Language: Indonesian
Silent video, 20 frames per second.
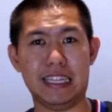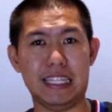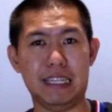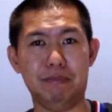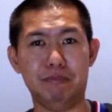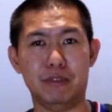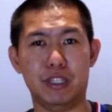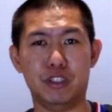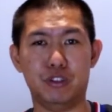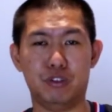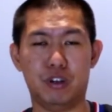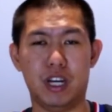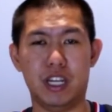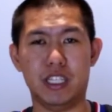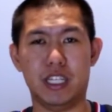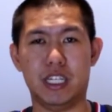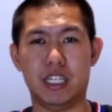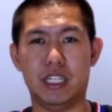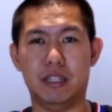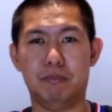tim dan juga
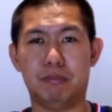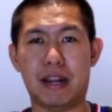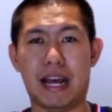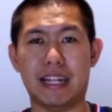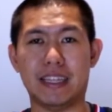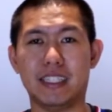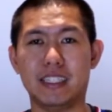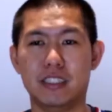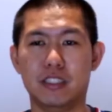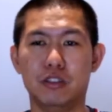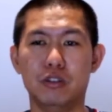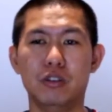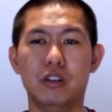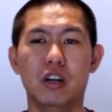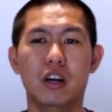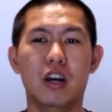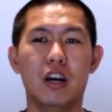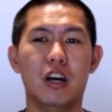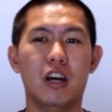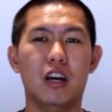jadi pelatih
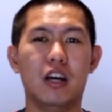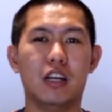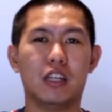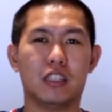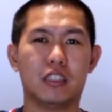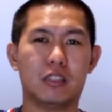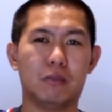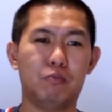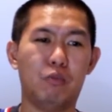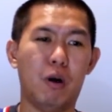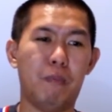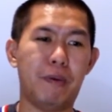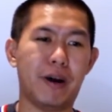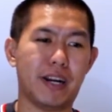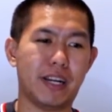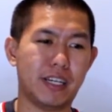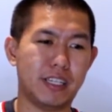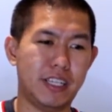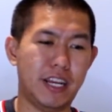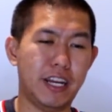itu sebuah
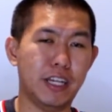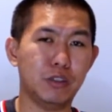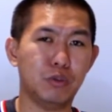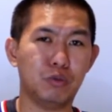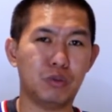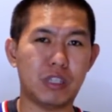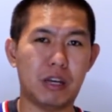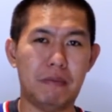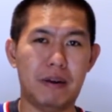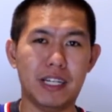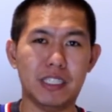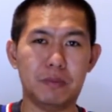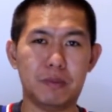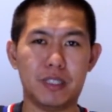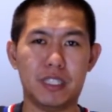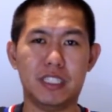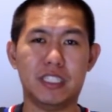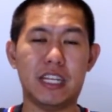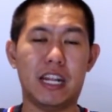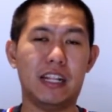pekerjaan yang susah banget
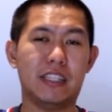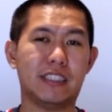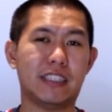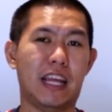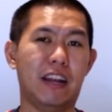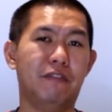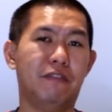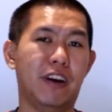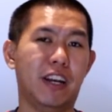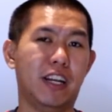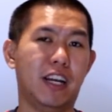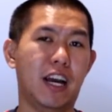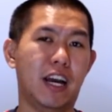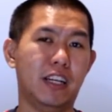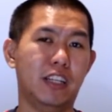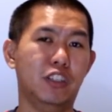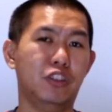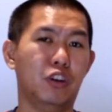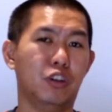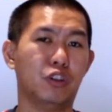seperti Stan Van
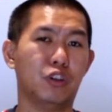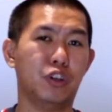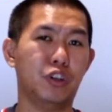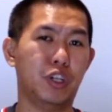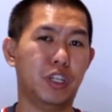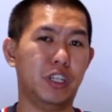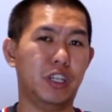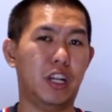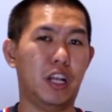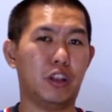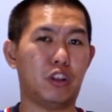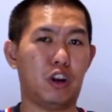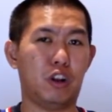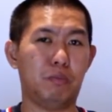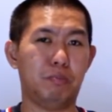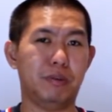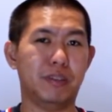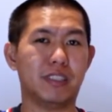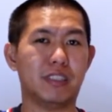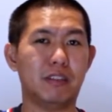Gundy contohnya juga di
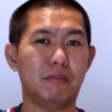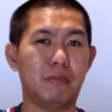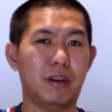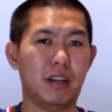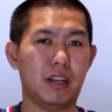Detroit Pistons